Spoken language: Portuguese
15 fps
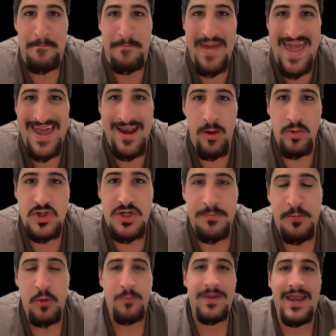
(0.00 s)
Pênalti
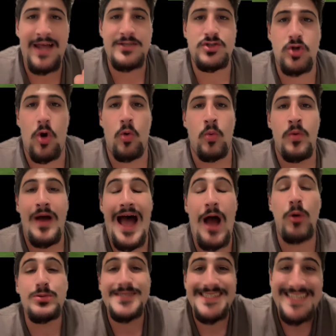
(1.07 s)
para o Mirassol,
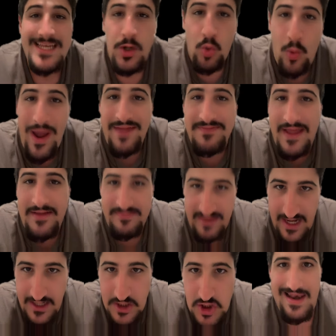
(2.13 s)
aos
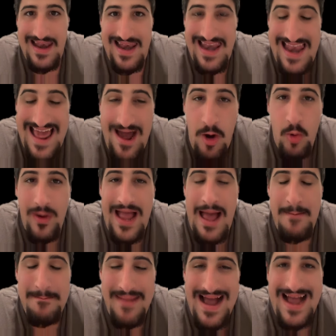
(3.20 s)
53. Léo
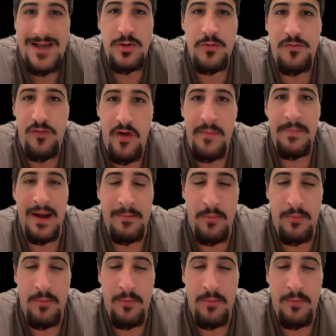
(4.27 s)
Gamalho foi para a